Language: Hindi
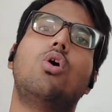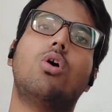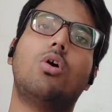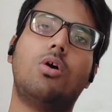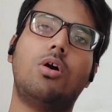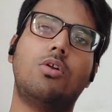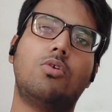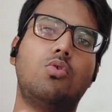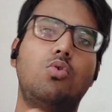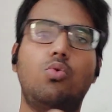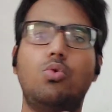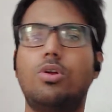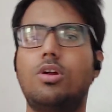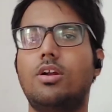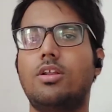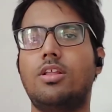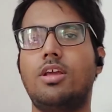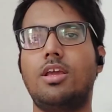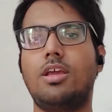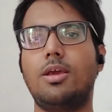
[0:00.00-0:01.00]
कंक्लूड कर
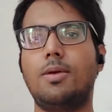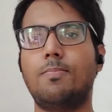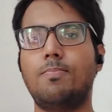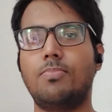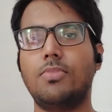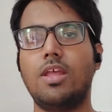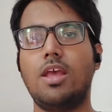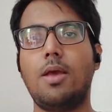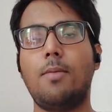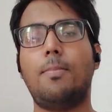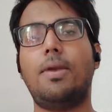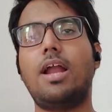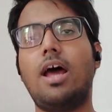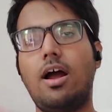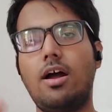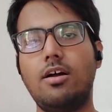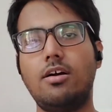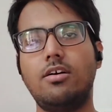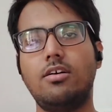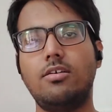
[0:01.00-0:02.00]
देंगे बट हाँ
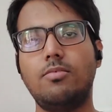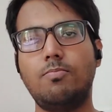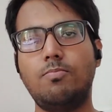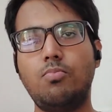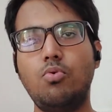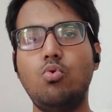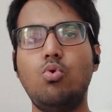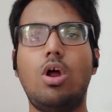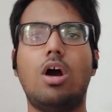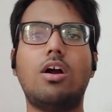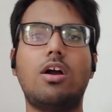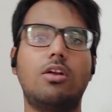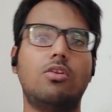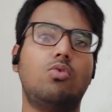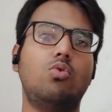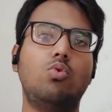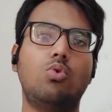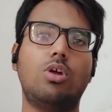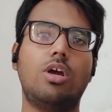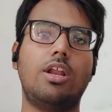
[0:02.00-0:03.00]
पूरा
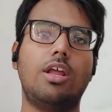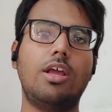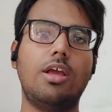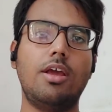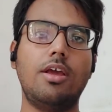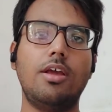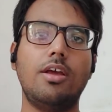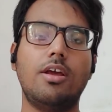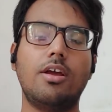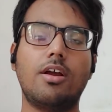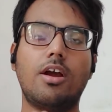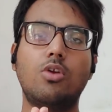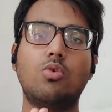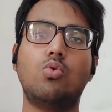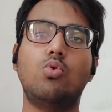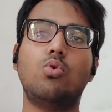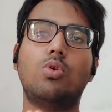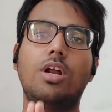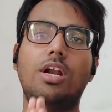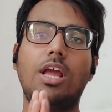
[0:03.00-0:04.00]
कंक्लूड करेंगे
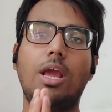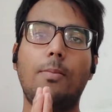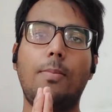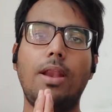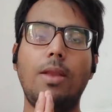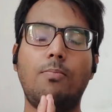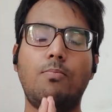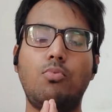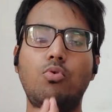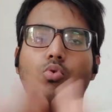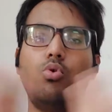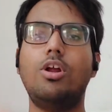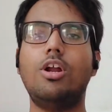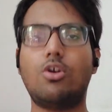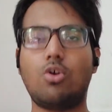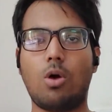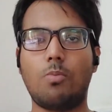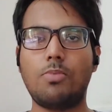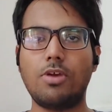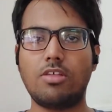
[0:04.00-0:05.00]
कंक्लूड करने के पहले पूरे
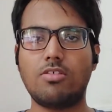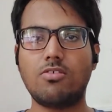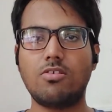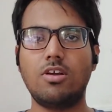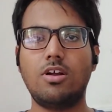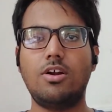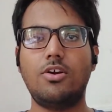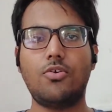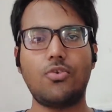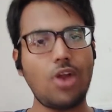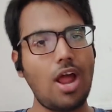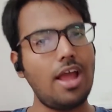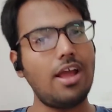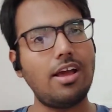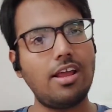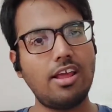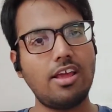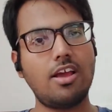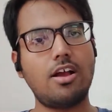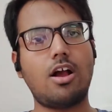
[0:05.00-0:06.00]
टॉपिक्स ट्राई
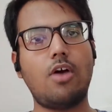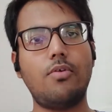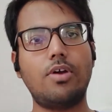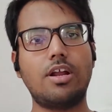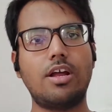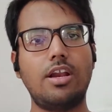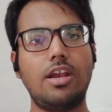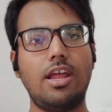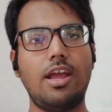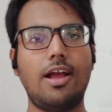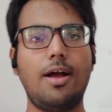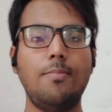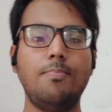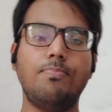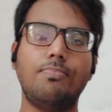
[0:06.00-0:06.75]
करेंगे कवर करने का